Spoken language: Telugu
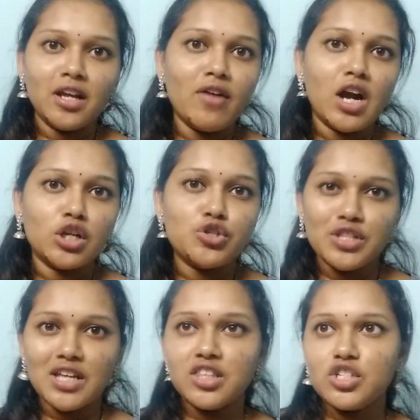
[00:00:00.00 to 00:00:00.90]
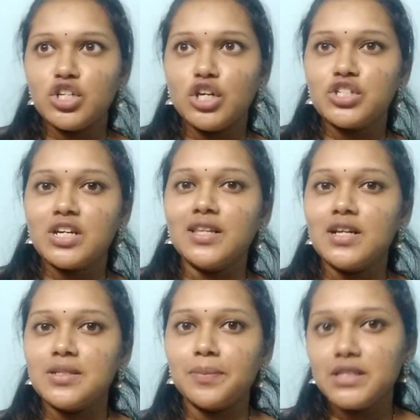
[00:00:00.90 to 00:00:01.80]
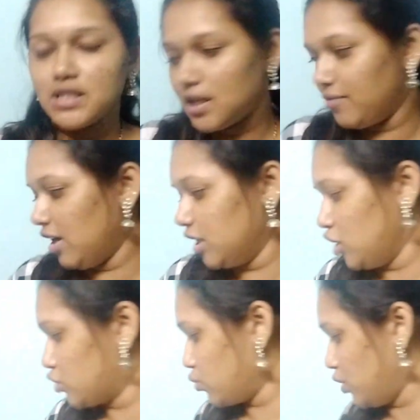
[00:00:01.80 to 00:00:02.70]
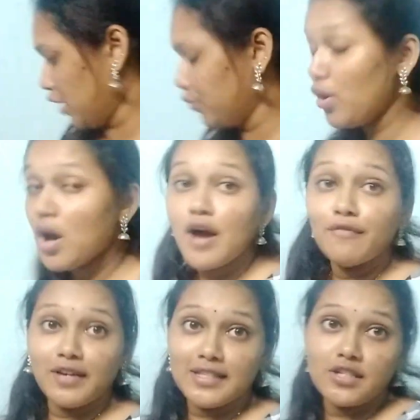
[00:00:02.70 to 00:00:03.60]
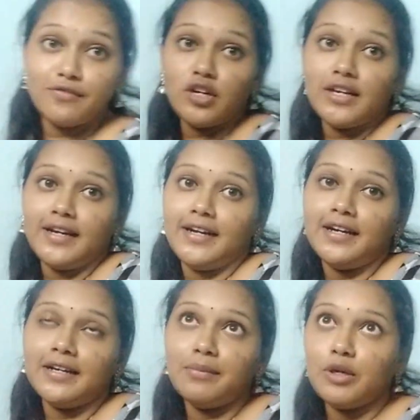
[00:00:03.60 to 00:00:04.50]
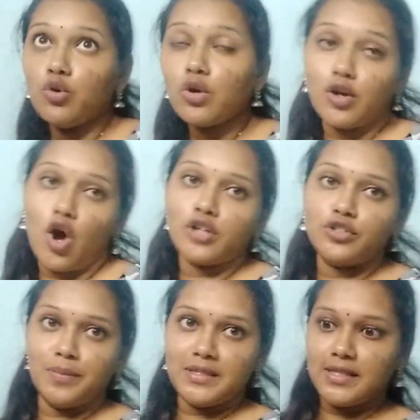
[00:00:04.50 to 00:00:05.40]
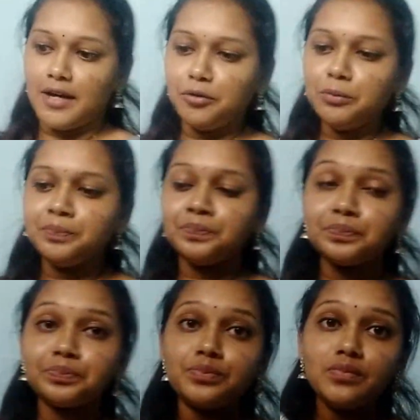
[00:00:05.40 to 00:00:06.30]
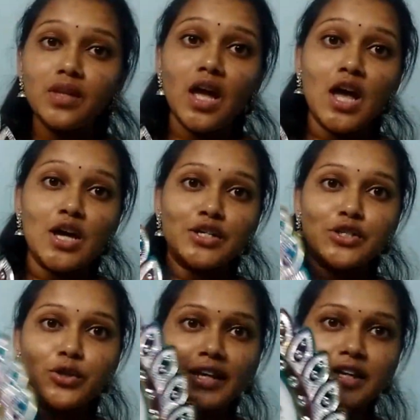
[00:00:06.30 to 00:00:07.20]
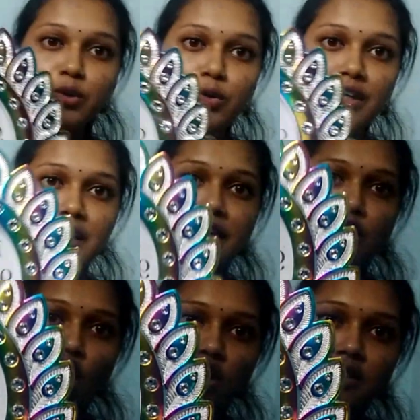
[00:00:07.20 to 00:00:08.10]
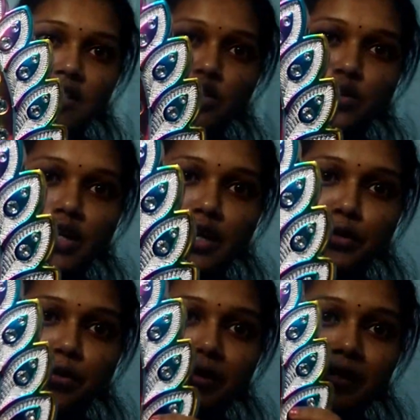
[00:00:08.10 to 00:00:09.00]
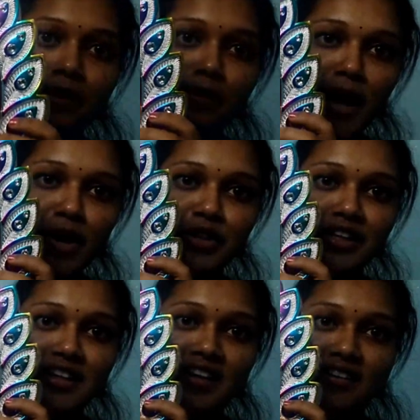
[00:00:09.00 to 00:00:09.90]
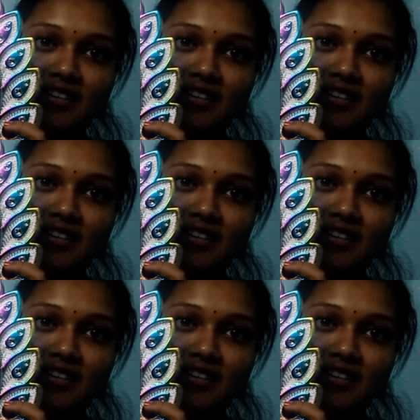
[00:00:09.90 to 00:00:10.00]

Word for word: వేరే ఆడొచ్చు ఇదంతా చేయొచ్చు కదా అని చెప్పేసి నేను వెళ్ళి తీసుకున్నాను ఫస్ట్ ఆఫ్ ఆల్ నేను ఏంటంటే మీకు క్లాక్ చూపిస్తాను సో నేను ఈ క్లాక్ తీసుకున్నాను బాగుంది కదా